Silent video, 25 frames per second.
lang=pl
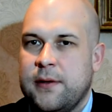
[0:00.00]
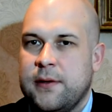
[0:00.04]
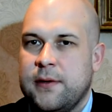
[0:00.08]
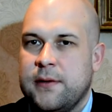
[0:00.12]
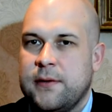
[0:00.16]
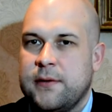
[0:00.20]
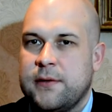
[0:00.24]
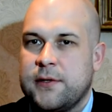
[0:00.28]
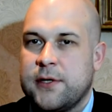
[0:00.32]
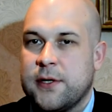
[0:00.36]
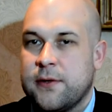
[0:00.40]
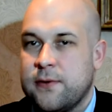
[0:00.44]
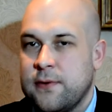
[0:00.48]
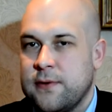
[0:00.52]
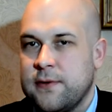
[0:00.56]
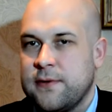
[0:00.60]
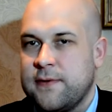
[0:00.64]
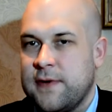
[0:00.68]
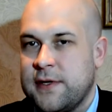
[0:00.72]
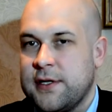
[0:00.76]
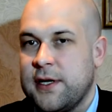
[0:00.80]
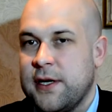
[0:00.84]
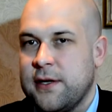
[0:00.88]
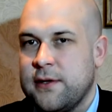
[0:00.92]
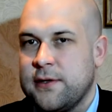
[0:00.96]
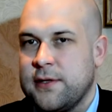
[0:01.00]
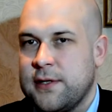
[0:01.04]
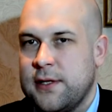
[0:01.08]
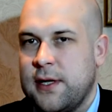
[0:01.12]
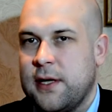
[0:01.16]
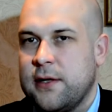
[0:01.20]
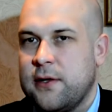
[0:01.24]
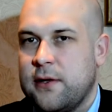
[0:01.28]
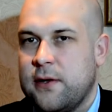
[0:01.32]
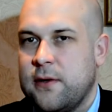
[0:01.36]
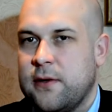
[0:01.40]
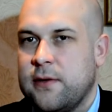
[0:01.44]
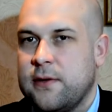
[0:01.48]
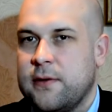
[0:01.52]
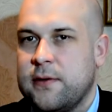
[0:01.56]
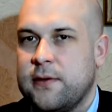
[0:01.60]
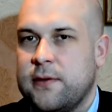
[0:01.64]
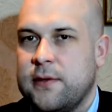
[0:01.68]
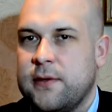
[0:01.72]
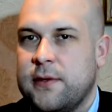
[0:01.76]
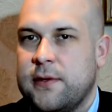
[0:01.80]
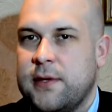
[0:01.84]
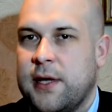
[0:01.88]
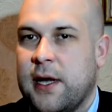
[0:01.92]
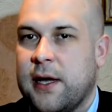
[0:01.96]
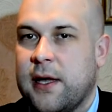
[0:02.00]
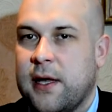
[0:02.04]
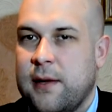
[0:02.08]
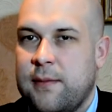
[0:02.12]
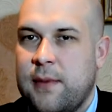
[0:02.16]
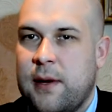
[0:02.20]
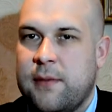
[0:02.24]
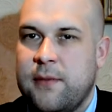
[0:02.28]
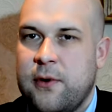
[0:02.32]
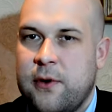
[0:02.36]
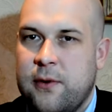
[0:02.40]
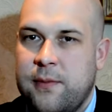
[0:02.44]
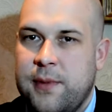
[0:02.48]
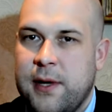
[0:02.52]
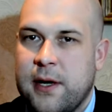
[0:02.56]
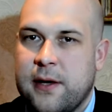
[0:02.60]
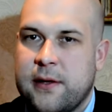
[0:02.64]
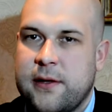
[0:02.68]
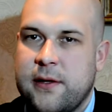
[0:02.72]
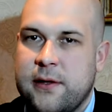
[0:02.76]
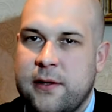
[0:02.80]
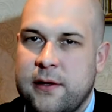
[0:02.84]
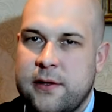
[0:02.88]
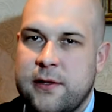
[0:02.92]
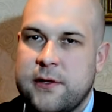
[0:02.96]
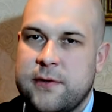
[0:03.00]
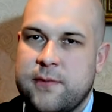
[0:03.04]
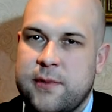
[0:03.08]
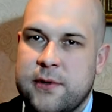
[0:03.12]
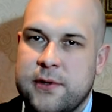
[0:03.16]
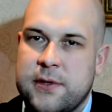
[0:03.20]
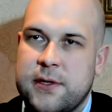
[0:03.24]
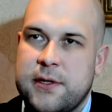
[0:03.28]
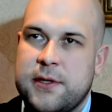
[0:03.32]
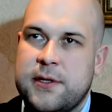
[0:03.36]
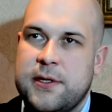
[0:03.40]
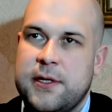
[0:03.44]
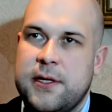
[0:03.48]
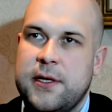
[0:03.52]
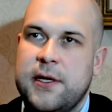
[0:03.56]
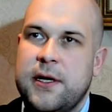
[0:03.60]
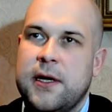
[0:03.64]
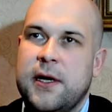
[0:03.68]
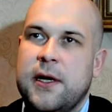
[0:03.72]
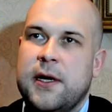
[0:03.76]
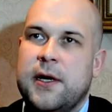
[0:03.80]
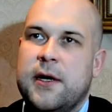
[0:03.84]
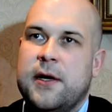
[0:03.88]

y, szczególnie zważając na to, y, jakie mamy obiekty do dyspozycji,